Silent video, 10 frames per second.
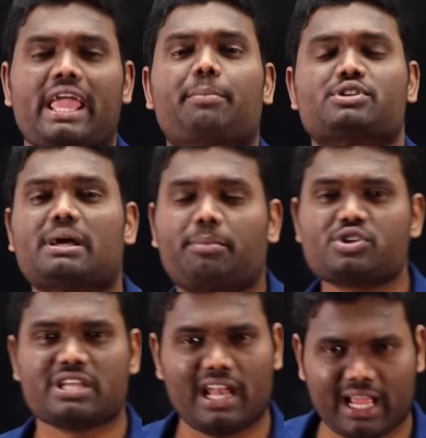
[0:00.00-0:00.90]
ఇప్పుడు
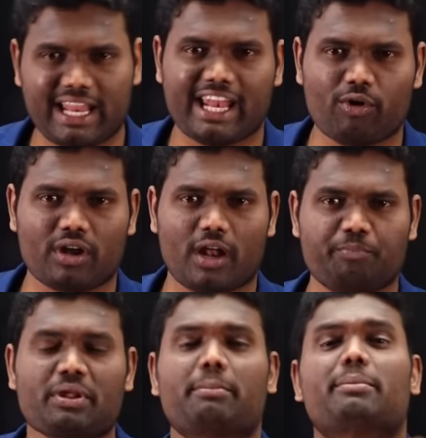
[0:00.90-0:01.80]
సపోజ్ సెల్లేక్ నేనే ఉన్నాను
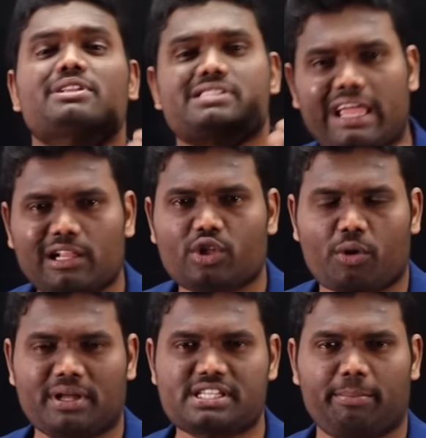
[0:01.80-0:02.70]
మిమ్మల్ని సైకిల్
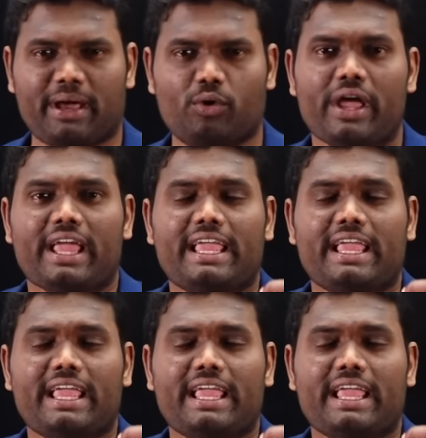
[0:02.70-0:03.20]
తొక్కమని చెప్పాను